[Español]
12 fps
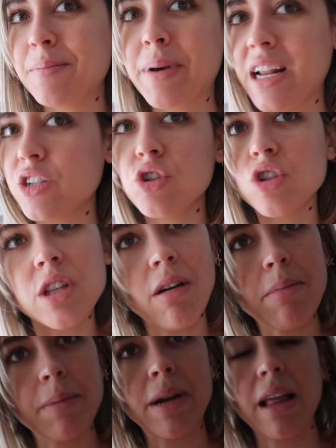Para eso no
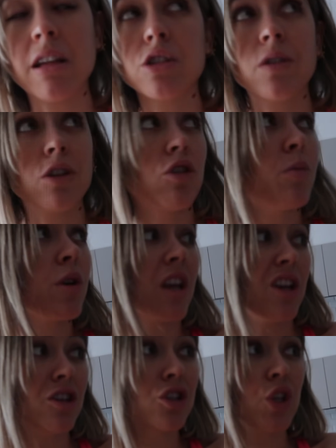estaba preparada, sobre todo
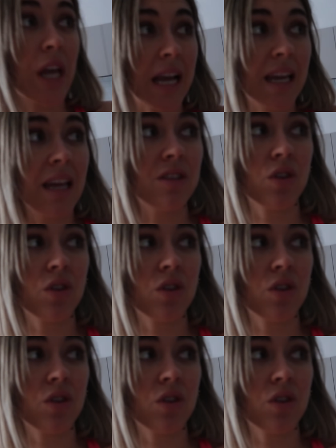porque yo estoy aquí,